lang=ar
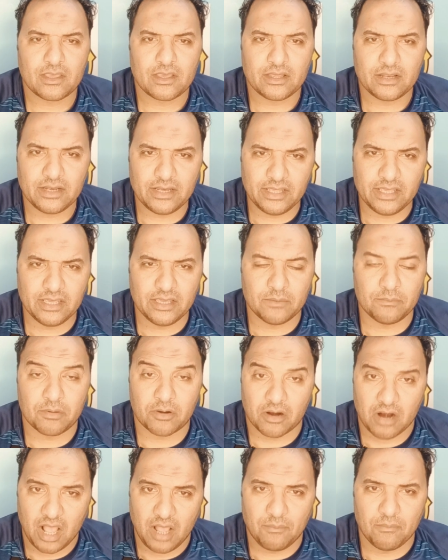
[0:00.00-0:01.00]
لي
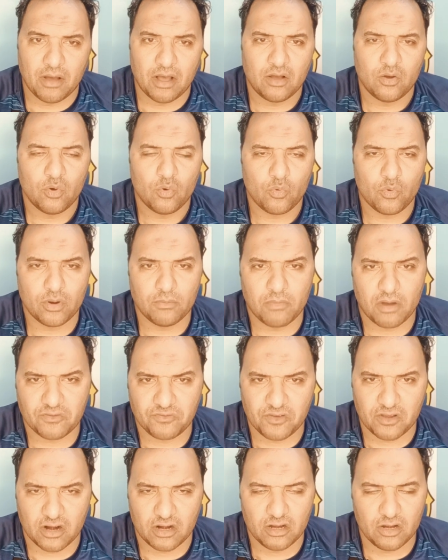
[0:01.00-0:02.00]
بالرحمه
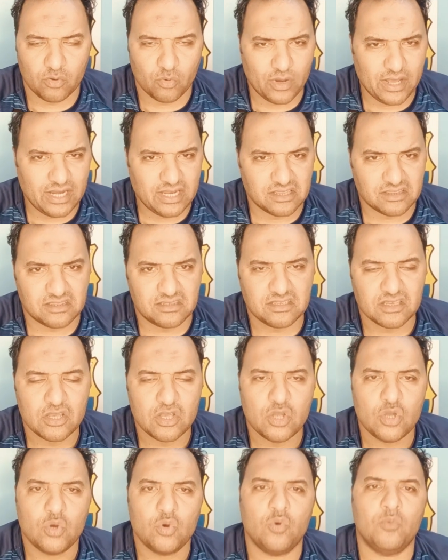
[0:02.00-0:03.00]
والمغفره للوالد
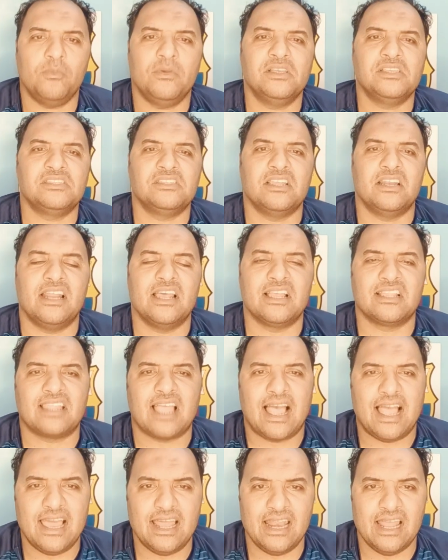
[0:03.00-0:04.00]
وباذن الله
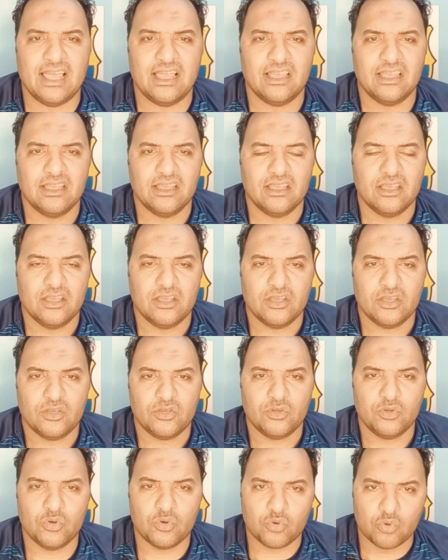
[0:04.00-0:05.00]
تعالى
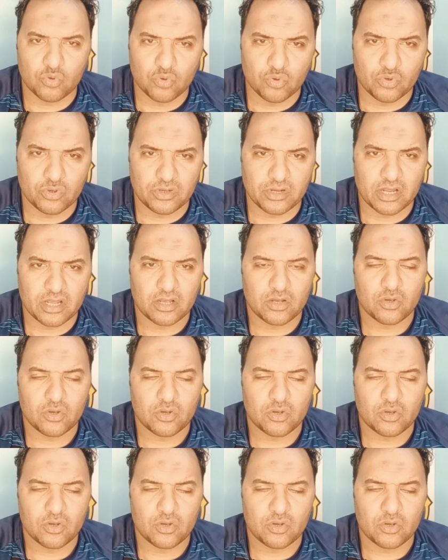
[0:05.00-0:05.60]
يكون